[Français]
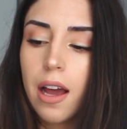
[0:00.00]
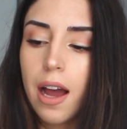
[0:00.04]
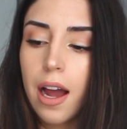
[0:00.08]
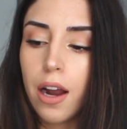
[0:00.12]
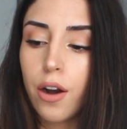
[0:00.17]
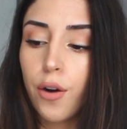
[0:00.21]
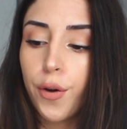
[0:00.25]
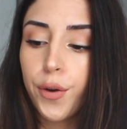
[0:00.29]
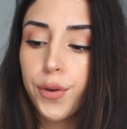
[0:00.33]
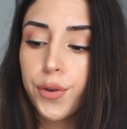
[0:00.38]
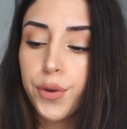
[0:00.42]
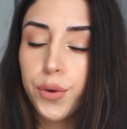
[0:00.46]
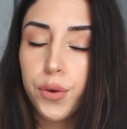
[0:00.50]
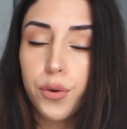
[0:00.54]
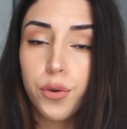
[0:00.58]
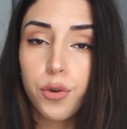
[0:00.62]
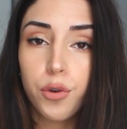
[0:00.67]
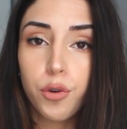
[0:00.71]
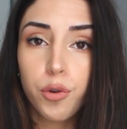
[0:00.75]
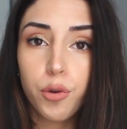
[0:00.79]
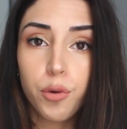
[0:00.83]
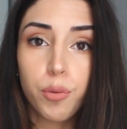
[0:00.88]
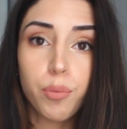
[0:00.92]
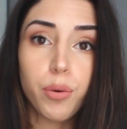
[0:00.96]
alors
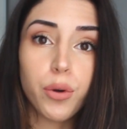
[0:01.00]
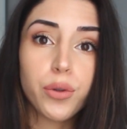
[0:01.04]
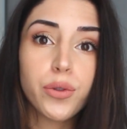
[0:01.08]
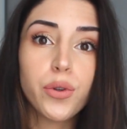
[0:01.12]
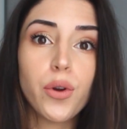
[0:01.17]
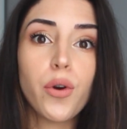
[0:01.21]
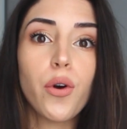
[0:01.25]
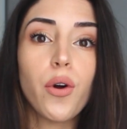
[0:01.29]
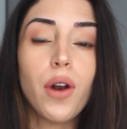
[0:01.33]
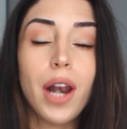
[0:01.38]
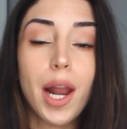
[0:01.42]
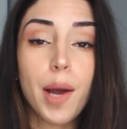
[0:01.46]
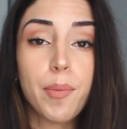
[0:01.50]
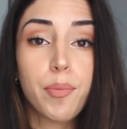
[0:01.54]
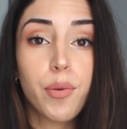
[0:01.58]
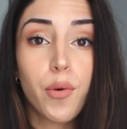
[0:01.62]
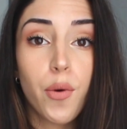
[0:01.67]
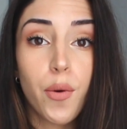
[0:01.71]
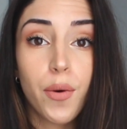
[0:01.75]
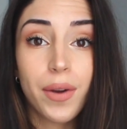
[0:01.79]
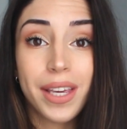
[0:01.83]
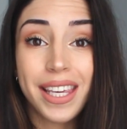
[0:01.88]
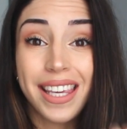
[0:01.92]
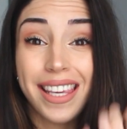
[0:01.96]
que pourtant la peau